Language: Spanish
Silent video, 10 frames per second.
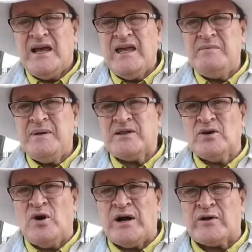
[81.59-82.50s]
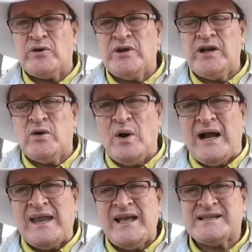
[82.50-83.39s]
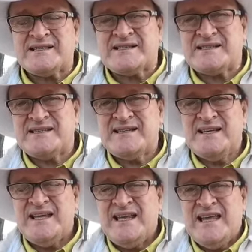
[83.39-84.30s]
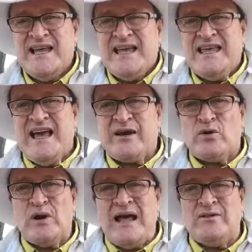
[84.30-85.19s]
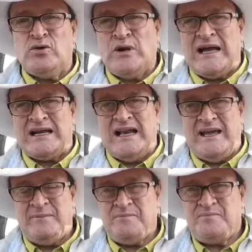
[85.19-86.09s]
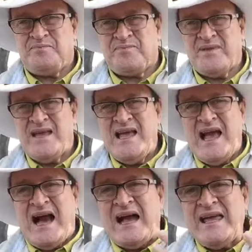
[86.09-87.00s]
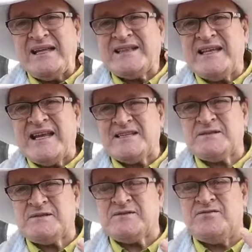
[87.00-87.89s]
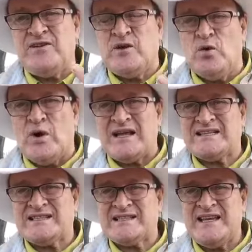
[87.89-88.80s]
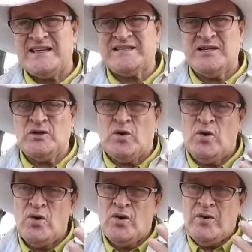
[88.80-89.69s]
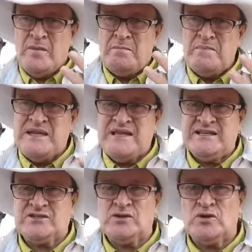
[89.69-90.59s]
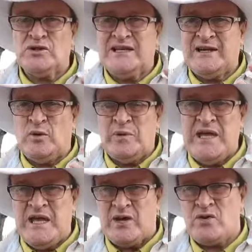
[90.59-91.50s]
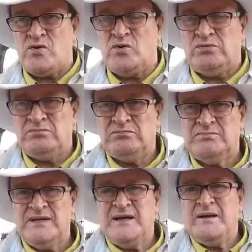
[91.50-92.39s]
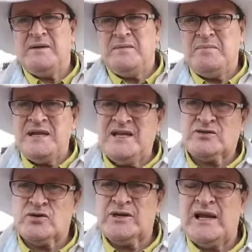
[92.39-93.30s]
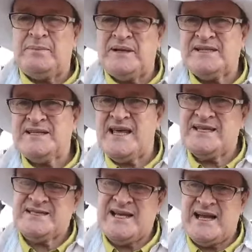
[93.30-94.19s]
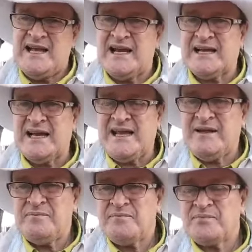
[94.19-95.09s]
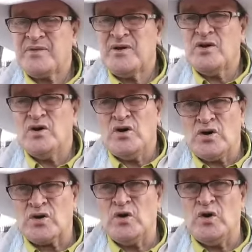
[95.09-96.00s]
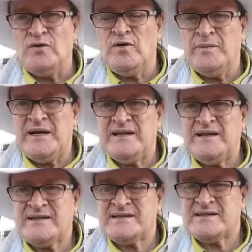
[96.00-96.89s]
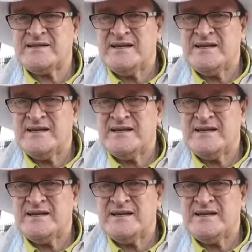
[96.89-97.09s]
invitó a Rodrigo Arias y a Rolando Laclé. Ahí hay tres figuras que han sido ministros de gobierno, ministros de la presidencia, Laclé, Rodolfo Méndez